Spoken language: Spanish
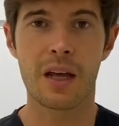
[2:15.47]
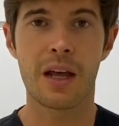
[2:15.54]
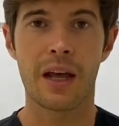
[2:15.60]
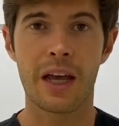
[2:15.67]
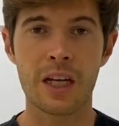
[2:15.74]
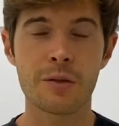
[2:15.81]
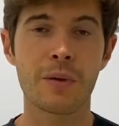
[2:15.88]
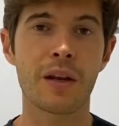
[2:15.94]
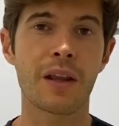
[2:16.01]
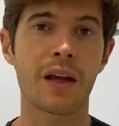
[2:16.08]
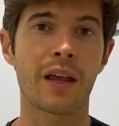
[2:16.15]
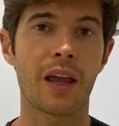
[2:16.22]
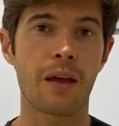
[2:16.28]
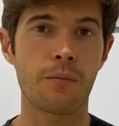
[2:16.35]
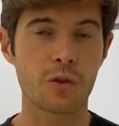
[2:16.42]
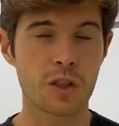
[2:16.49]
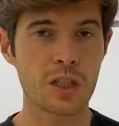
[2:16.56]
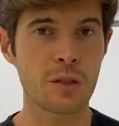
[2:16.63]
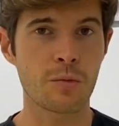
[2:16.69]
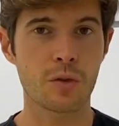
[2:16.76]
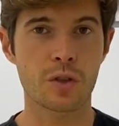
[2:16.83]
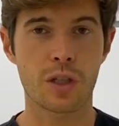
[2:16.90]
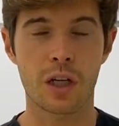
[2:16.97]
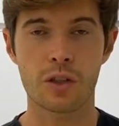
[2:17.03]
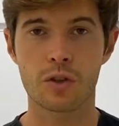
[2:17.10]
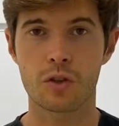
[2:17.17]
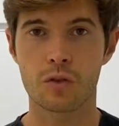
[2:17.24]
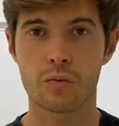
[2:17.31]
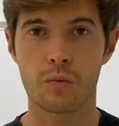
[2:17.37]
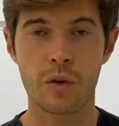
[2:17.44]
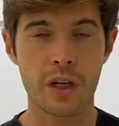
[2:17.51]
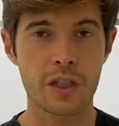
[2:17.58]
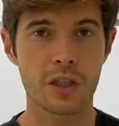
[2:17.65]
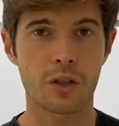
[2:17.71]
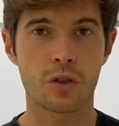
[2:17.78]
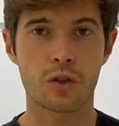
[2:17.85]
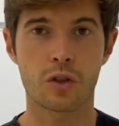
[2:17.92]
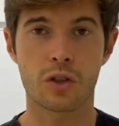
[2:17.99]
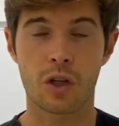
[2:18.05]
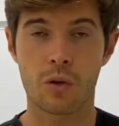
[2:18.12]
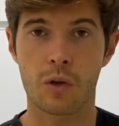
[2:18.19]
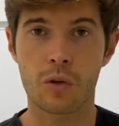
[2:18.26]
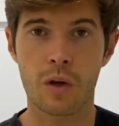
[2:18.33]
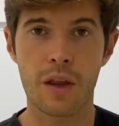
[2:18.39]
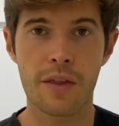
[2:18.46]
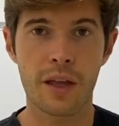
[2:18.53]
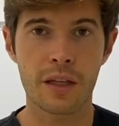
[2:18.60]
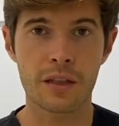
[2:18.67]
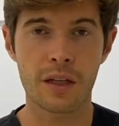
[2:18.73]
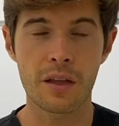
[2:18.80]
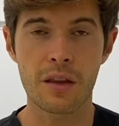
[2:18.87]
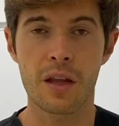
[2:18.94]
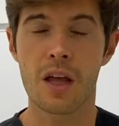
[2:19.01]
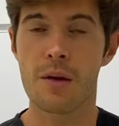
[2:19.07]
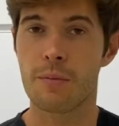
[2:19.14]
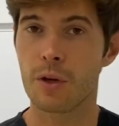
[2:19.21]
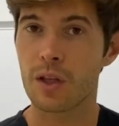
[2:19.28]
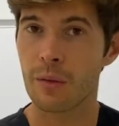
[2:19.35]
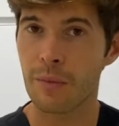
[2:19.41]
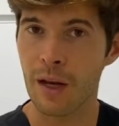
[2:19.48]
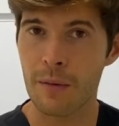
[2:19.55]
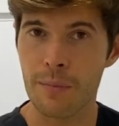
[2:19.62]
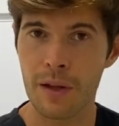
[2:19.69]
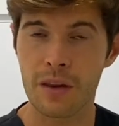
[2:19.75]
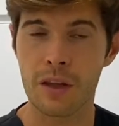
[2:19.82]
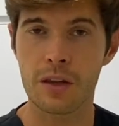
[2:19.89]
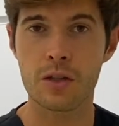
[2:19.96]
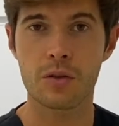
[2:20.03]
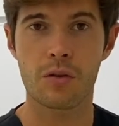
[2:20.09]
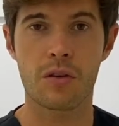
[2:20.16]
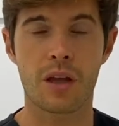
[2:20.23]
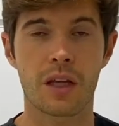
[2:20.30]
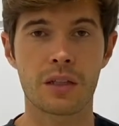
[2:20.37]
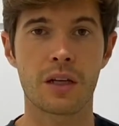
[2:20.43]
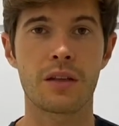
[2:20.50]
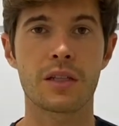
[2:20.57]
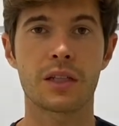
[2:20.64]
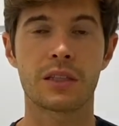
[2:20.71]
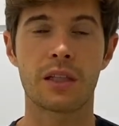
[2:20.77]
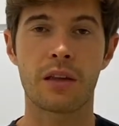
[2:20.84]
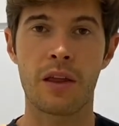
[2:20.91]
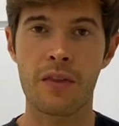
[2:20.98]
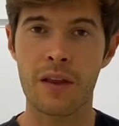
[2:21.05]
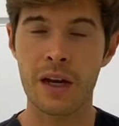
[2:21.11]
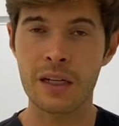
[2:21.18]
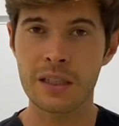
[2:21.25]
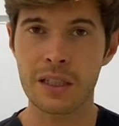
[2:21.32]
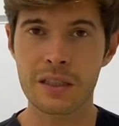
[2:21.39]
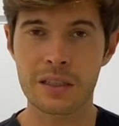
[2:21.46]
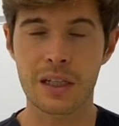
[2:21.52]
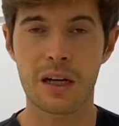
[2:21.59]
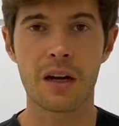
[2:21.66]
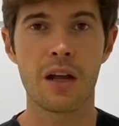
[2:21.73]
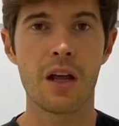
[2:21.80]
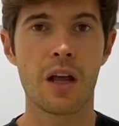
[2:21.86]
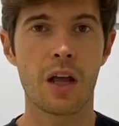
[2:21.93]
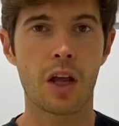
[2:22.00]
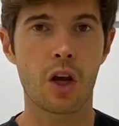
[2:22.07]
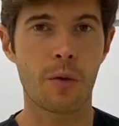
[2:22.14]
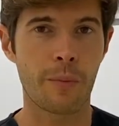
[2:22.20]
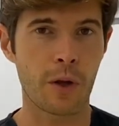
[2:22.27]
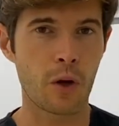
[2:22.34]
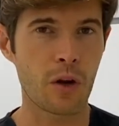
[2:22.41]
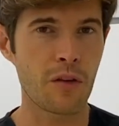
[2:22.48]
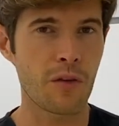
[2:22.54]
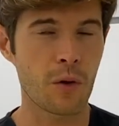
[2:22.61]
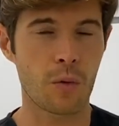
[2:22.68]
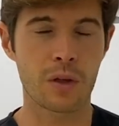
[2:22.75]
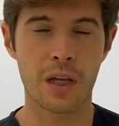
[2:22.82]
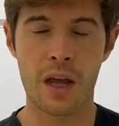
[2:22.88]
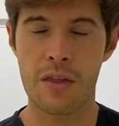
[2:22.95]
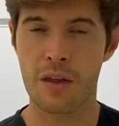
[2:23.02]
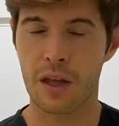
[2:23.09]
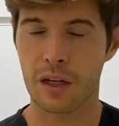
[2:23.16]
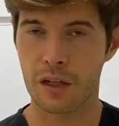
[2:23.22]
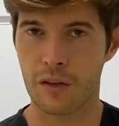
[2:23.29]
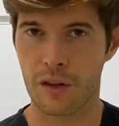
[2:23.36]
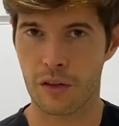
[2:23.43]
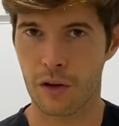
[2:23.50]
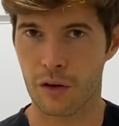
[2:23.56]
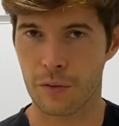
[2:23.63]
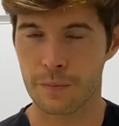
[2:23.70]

es verdad que hay muchísimos casos muy exitosos en cuanto a la cicatriz, pero también hay pacientes con cicatrices que se tienden a ensanchar y con mayor dificultad de cicatrización.